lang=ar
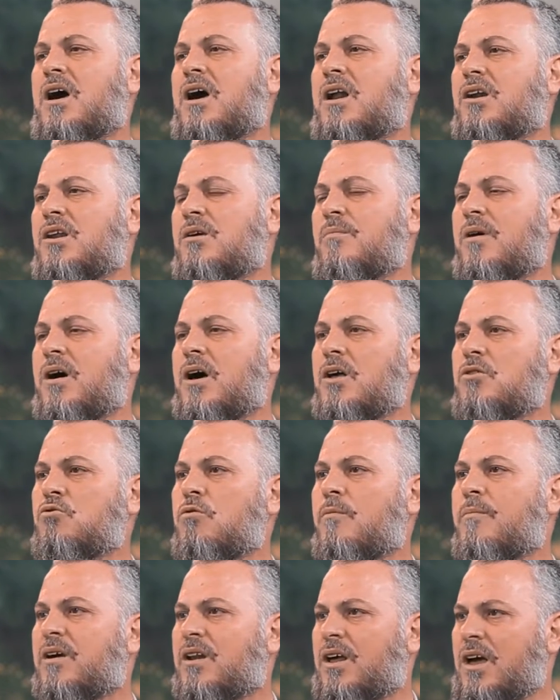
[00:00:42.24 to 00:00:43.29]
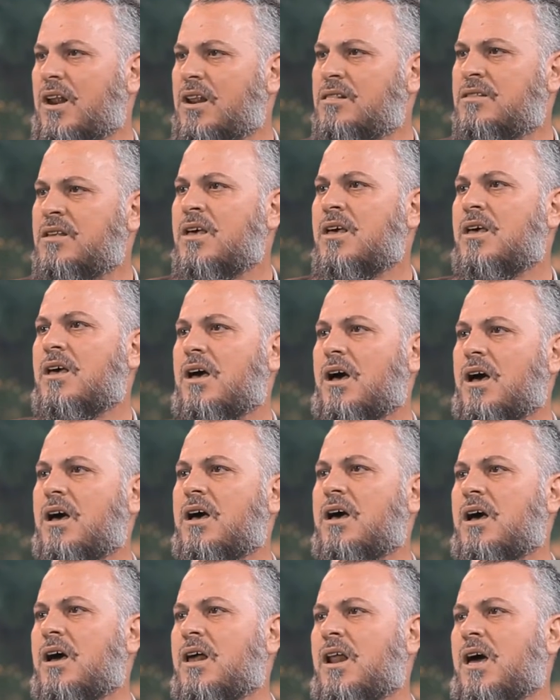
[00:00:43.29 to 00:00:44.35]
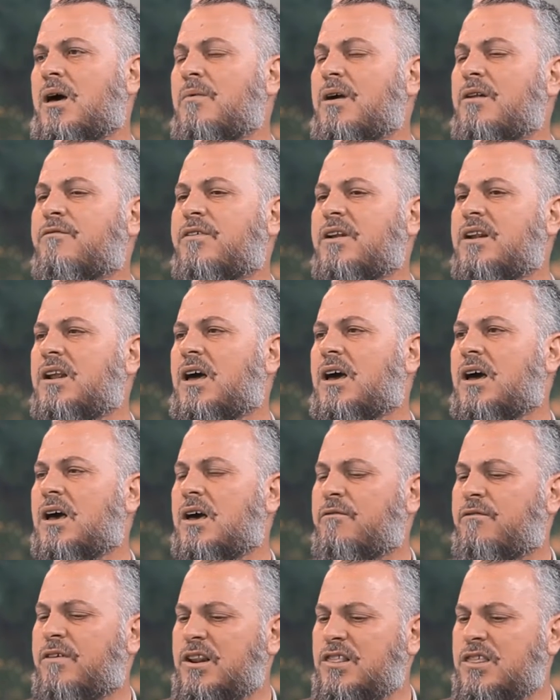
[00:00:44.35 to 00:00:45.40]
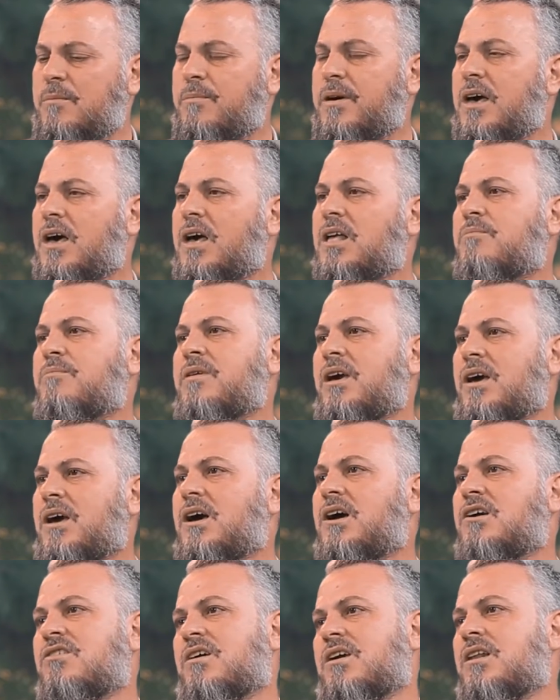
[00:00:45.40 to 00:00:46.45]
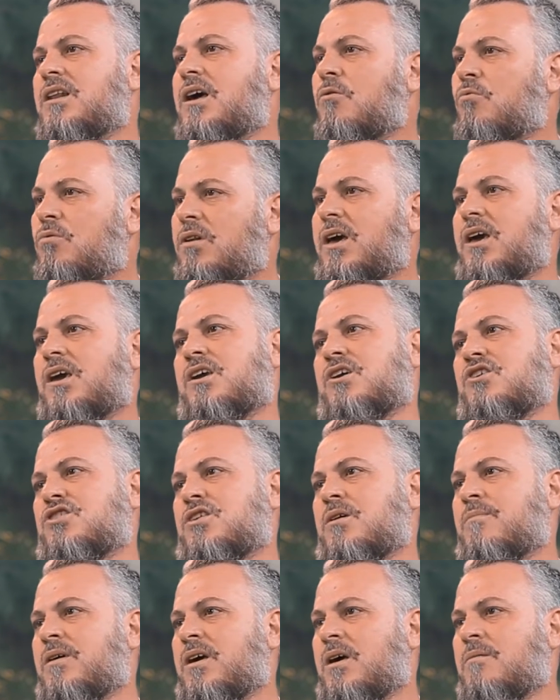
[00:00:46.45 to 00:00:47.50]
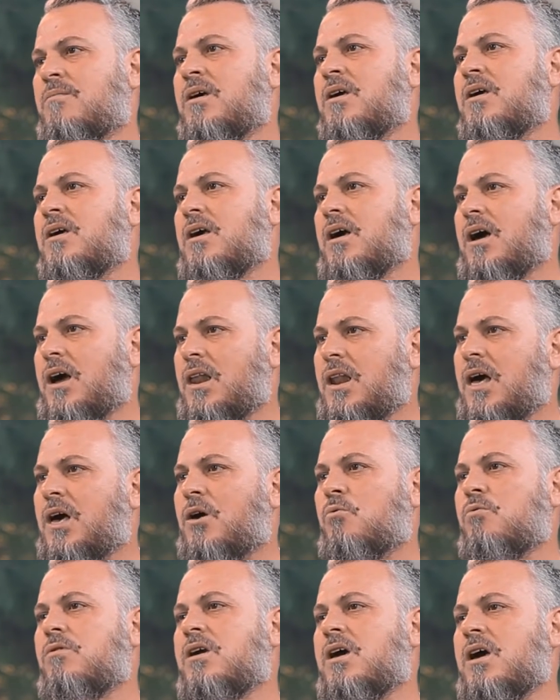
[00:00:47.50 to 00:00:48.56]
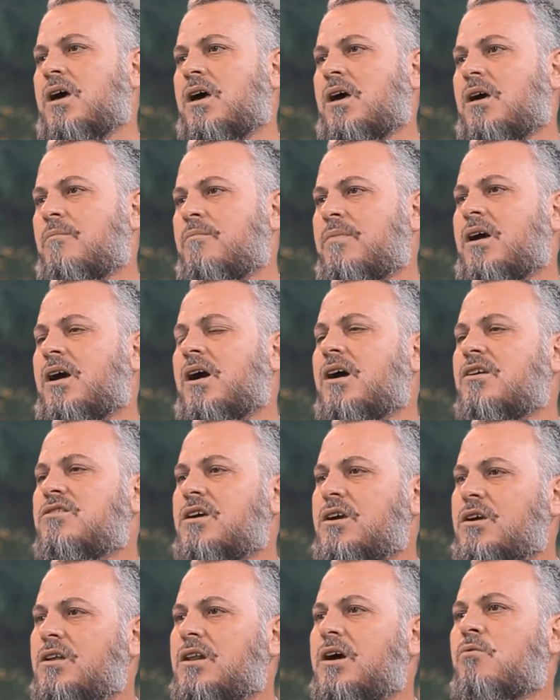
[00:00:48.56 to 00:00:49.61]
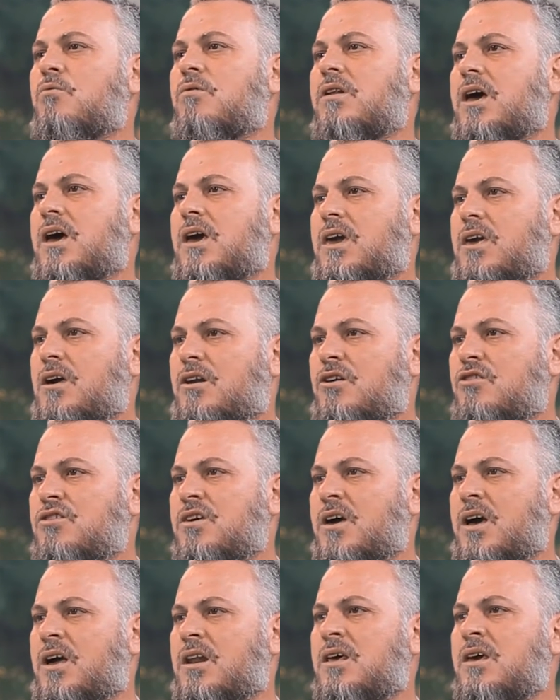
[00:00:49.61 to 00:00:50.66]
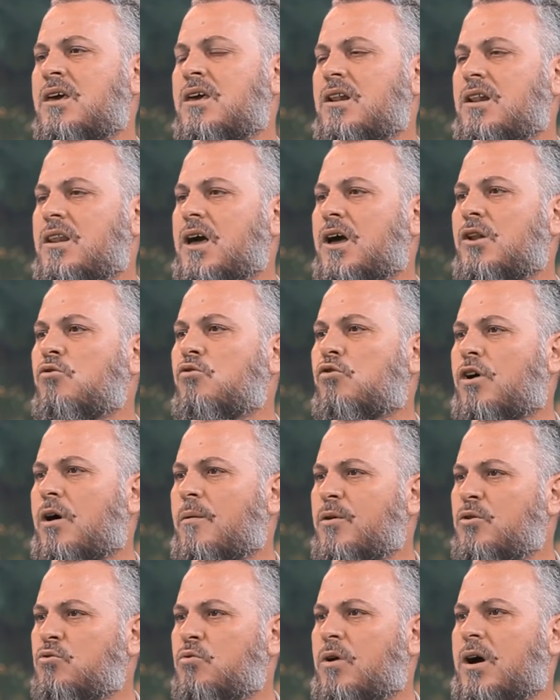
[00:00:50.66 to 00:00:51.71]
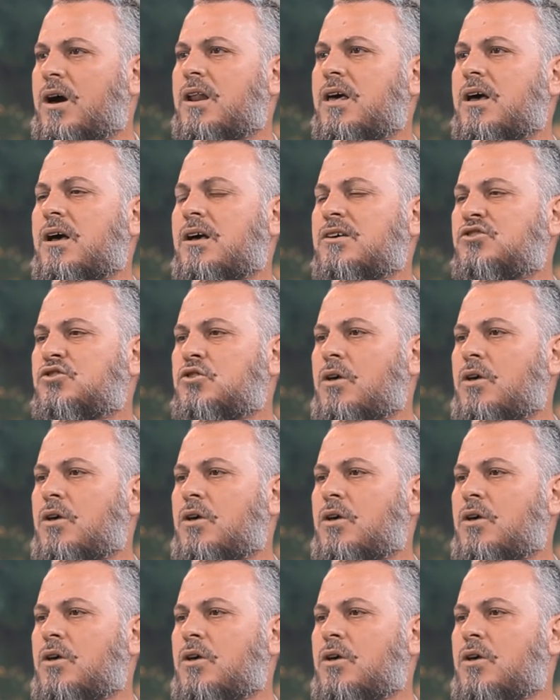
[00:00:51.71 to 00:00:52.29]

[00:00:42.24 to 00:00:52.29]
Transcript: الرباط ومرحله العمل فالجبهات بحاجه الى اولئك الشباب الاقوياء بحاجه الى اولئك الرجال لان يرابطوا على